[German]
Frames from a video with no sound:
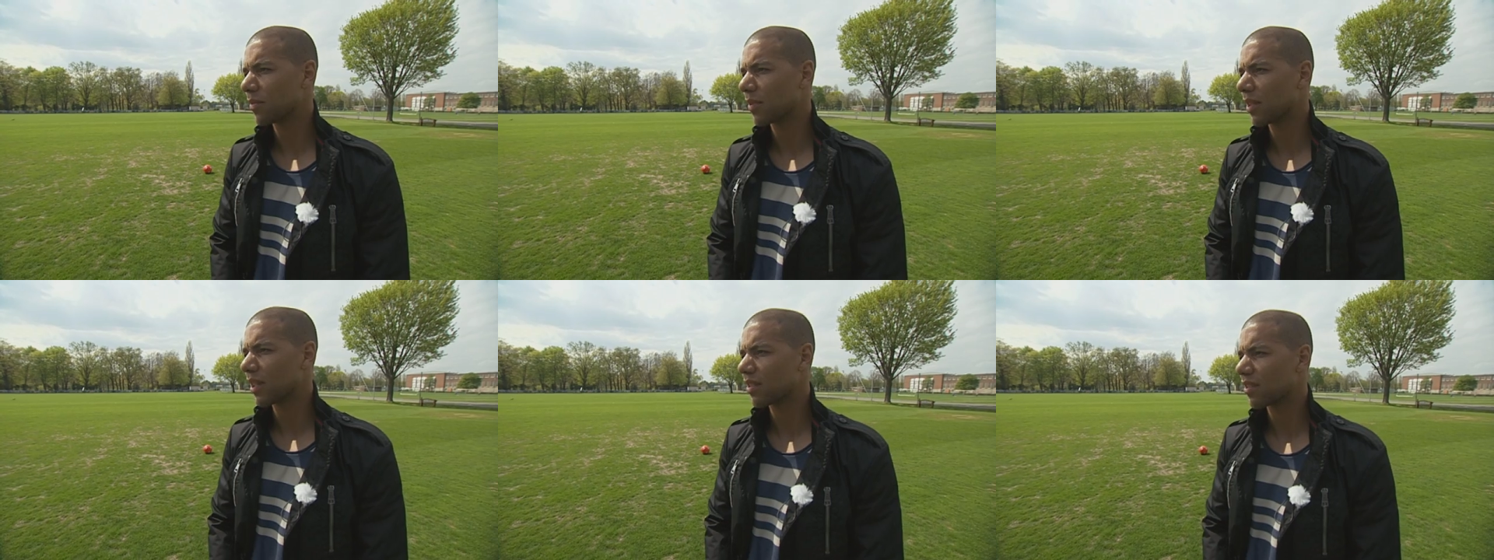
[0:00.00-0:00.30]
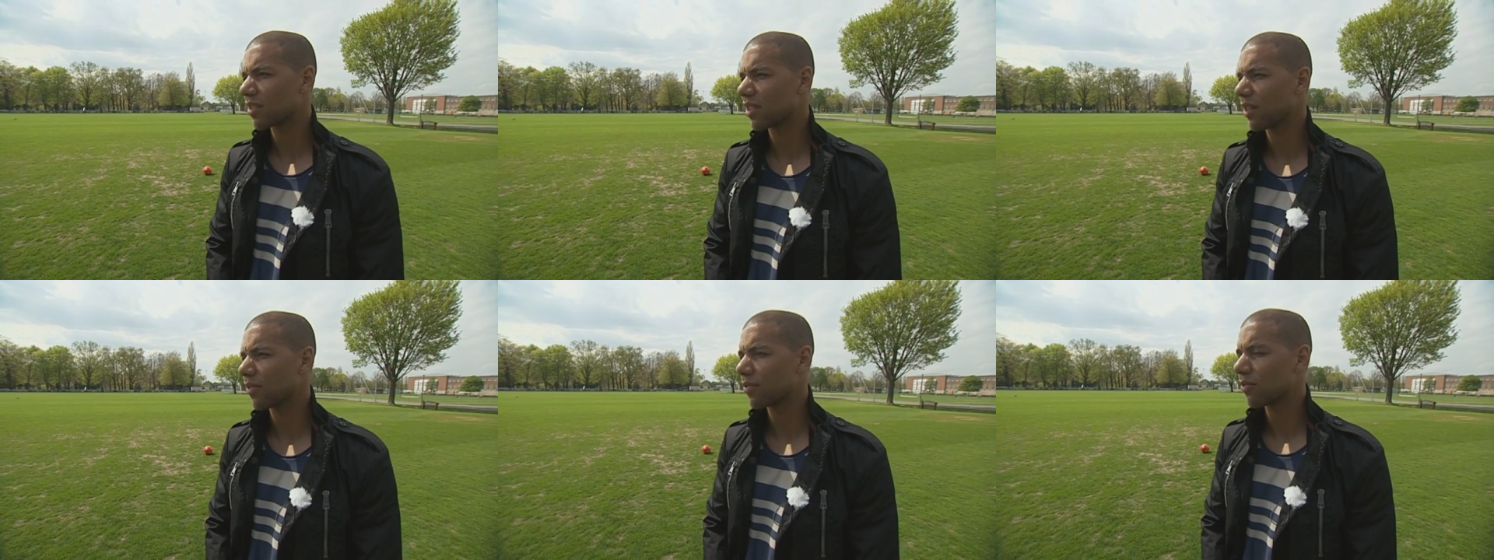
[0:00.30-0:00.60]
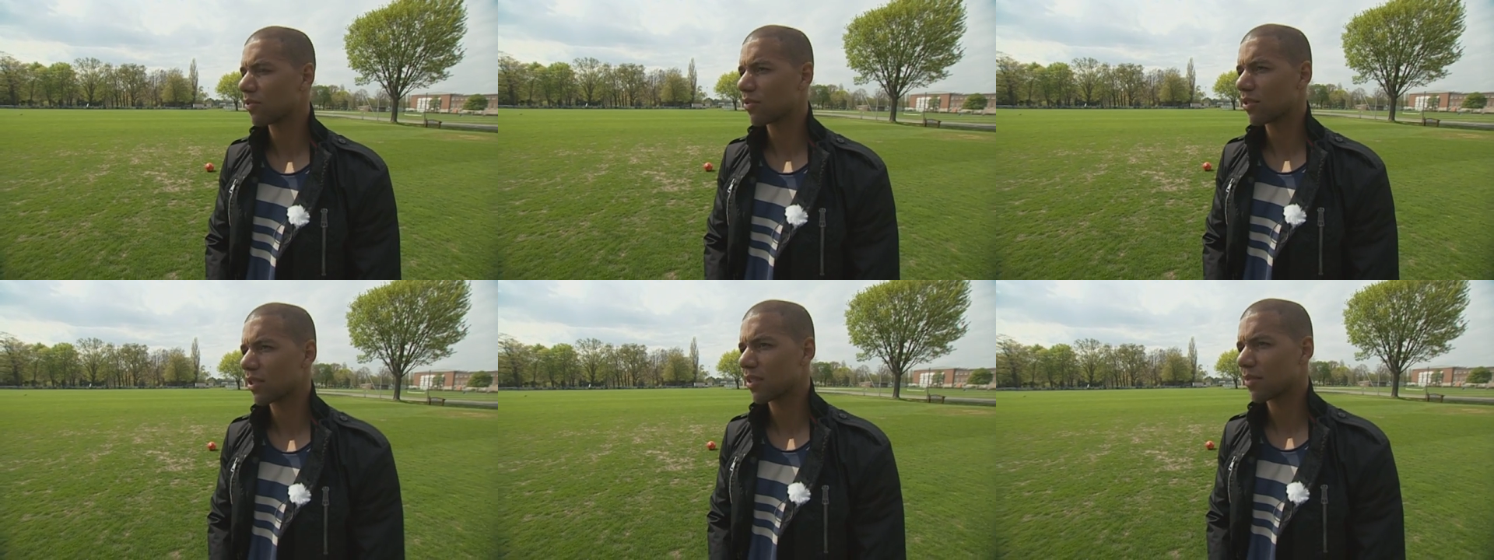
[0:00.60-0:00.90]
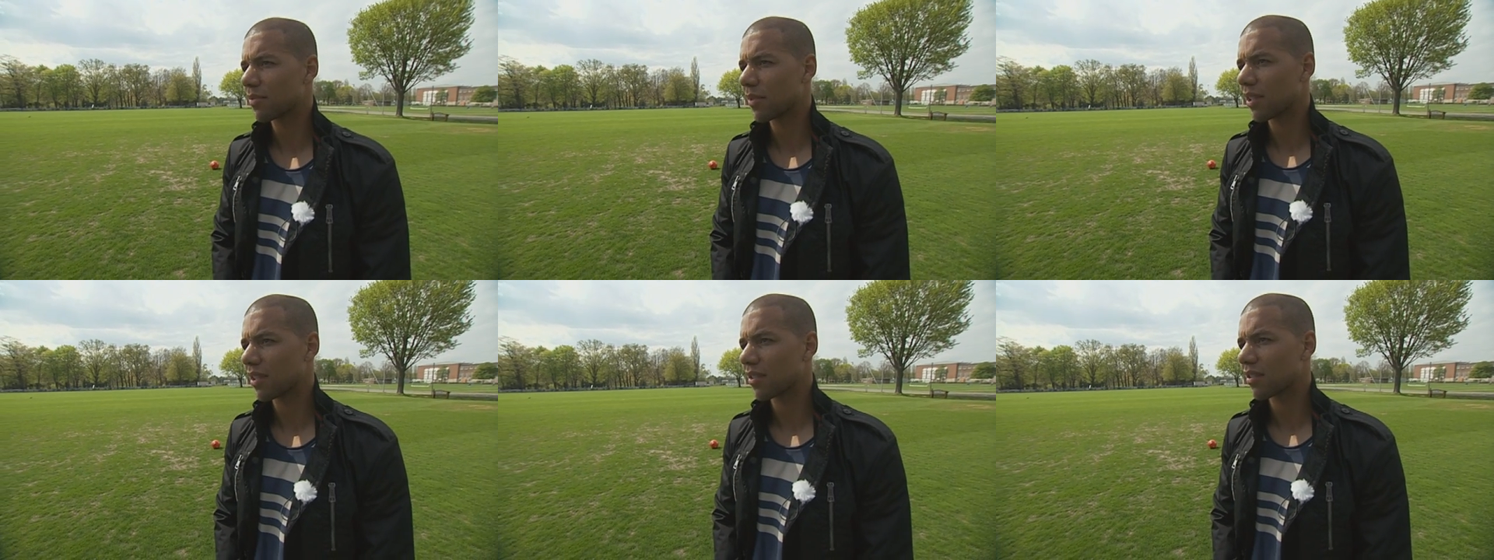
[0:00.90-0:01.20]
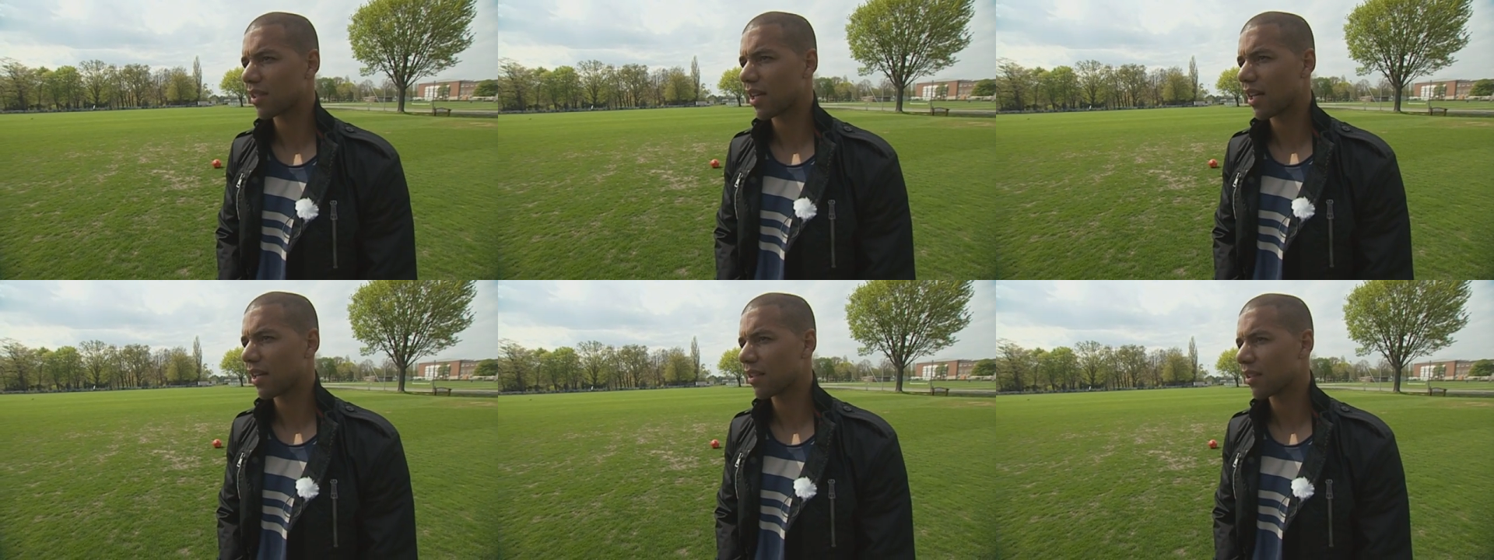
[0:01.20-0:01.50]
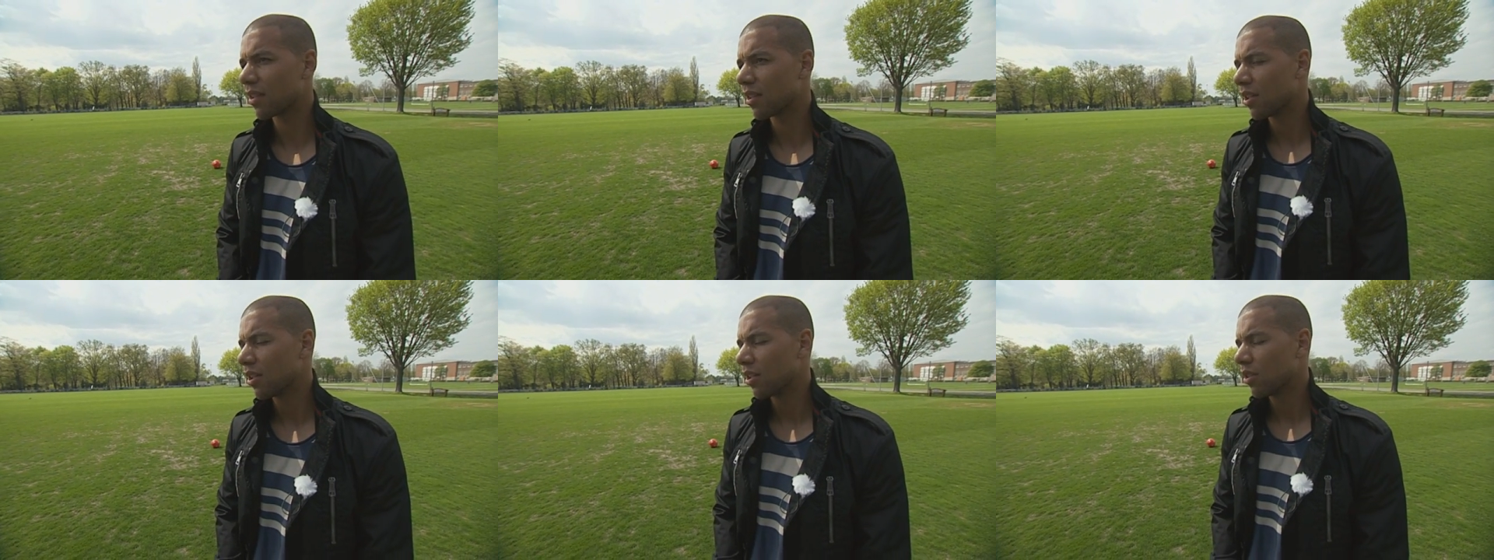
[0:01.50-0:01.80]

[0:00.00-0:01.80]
dass man das schafft und dass man das kann.